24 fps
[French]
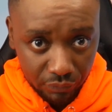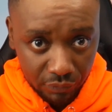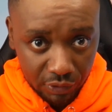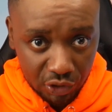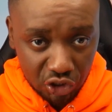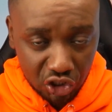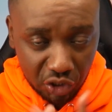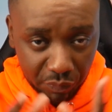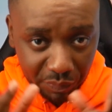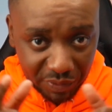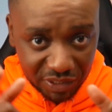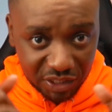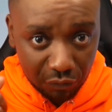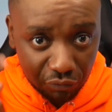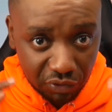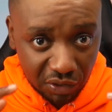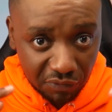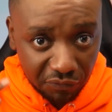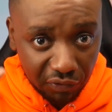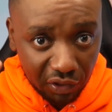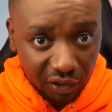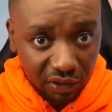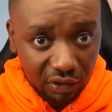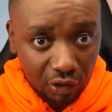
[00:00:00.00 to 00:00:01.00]
Je ne sais pas si vous
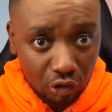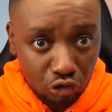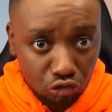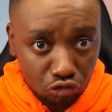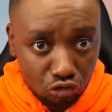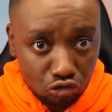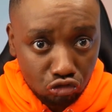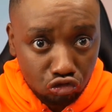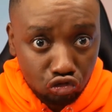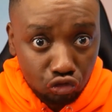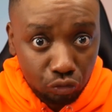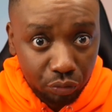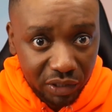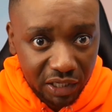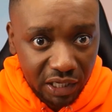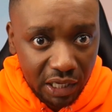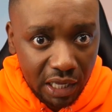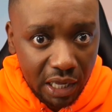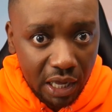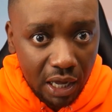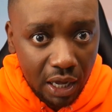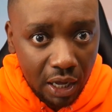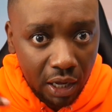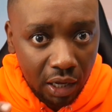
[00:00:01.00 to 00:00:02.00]
avez attention, j'ai
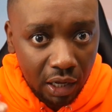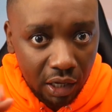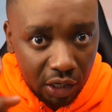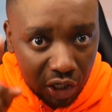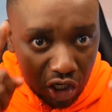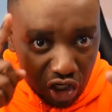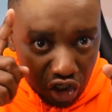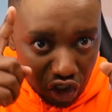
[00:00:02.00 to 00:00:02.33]
oublié un.